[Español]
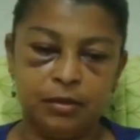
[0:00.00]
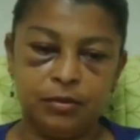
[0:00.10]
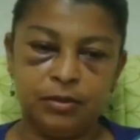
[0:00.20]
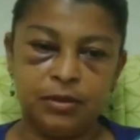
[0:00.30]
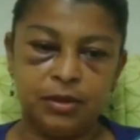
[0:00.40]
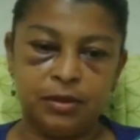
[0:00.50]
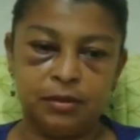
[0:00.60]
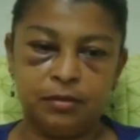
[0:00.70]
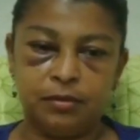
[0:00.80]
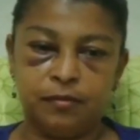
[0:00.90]

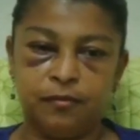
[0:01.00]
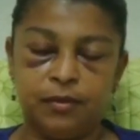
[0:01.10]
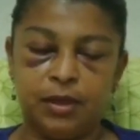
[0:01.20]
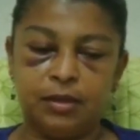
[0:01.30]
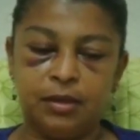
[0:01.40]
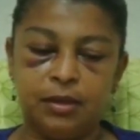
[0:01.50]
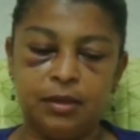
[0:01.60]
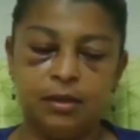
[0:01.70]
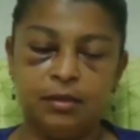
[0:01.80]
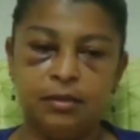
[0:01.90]
Entonces,
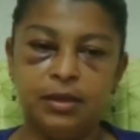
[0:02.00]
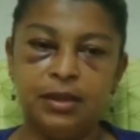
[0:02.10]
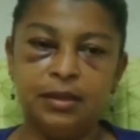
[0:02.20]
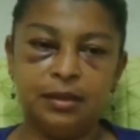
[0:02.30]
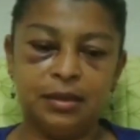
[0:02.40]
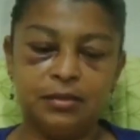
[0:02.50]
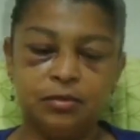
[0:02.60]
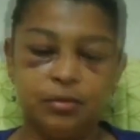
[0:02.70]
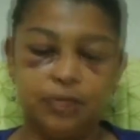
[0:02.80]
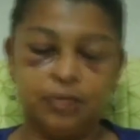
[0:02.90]
este, di la
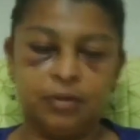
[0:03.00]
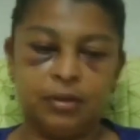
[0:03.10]
declaración